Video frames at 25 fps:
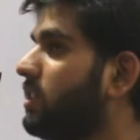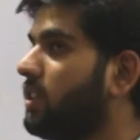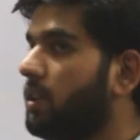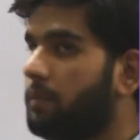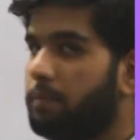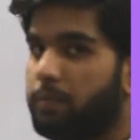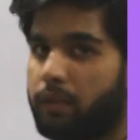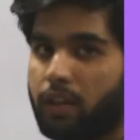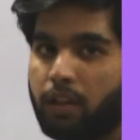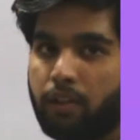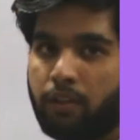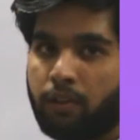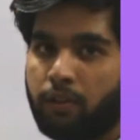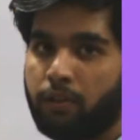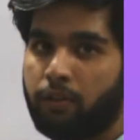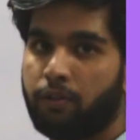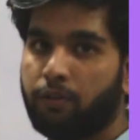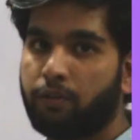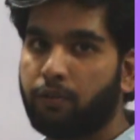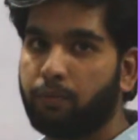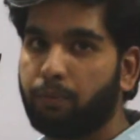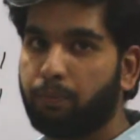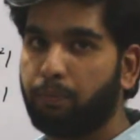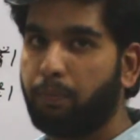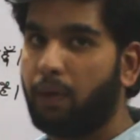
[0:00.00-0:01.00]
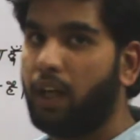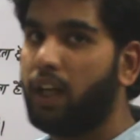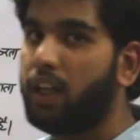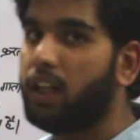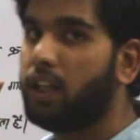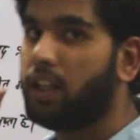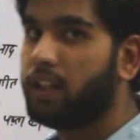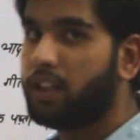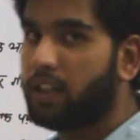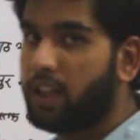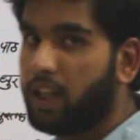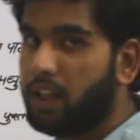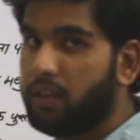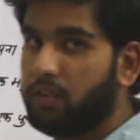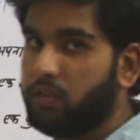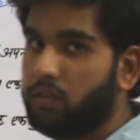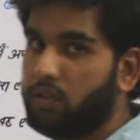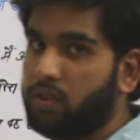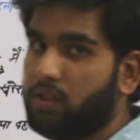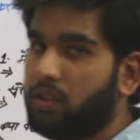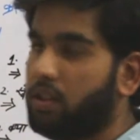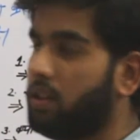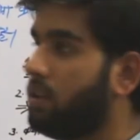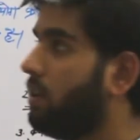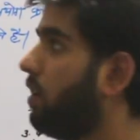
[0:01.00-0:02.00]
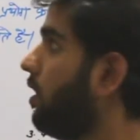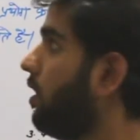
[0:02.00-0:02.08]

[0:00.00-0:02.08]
ये अपना पहला टेंस